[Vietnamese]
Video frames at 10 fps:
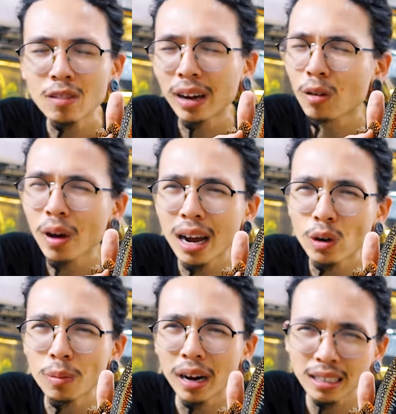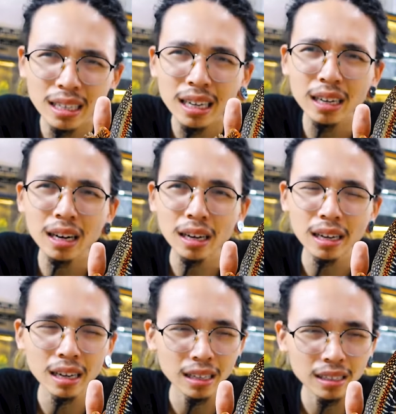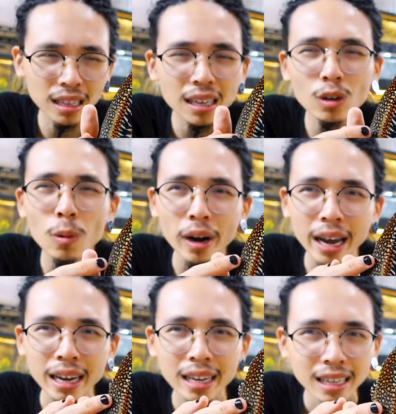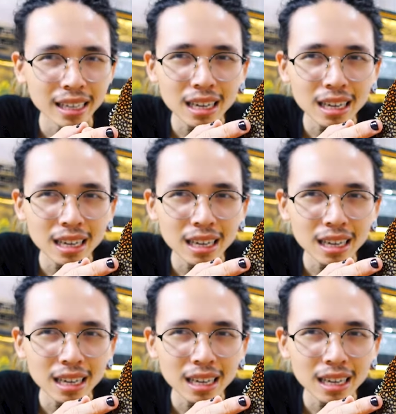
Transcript: Không phải không có ai nuôi mà là rất ít người thích nuôi bọn này.